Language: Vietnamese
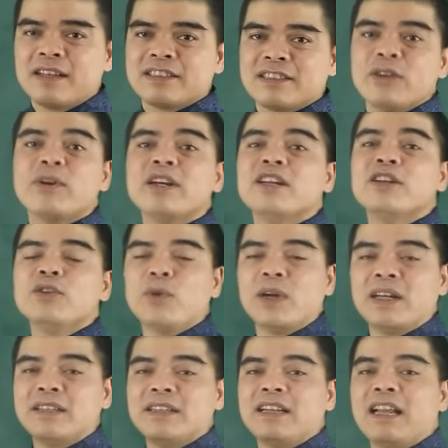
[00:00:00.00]
sau khi lớn
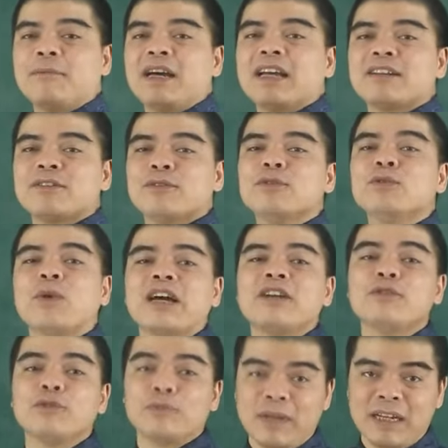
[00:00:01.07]
tuổi thì làm ăn cũng đủ
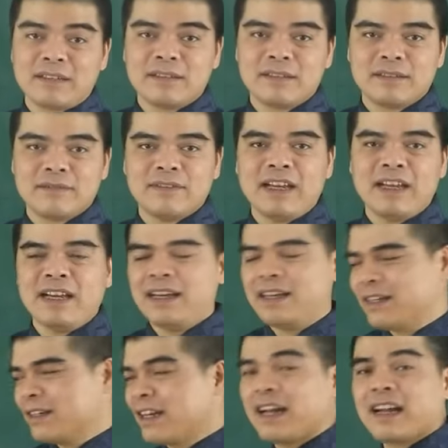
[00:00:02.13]
ăn đủ mặc
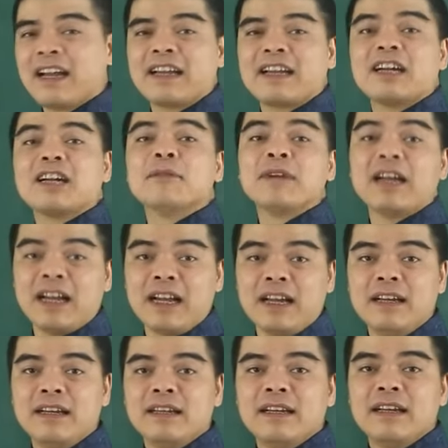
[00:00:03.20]
và càng ngày càng khấm khá
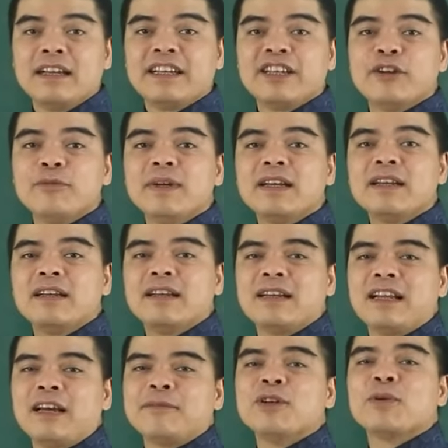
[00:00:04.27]
nếu biết
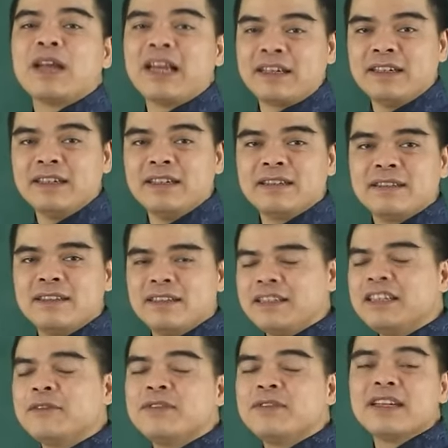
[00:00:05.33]
làm điều lành ấy thì
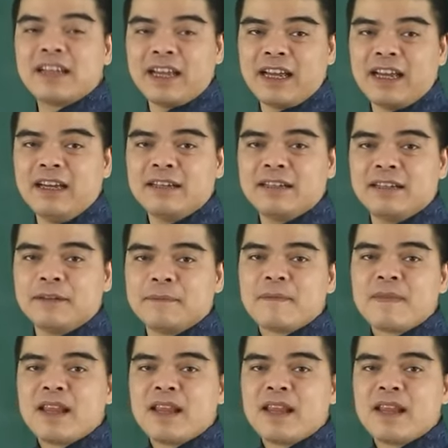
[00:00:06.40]
điền viên khá Đấy